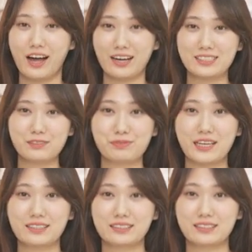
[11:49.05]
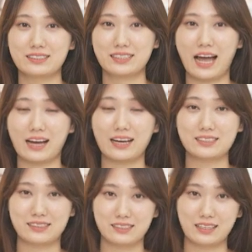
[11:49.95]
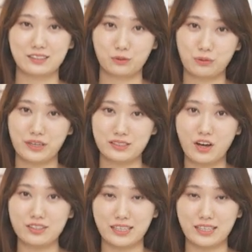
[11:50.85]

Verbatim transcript: 학습자는 자가 진단을 통해서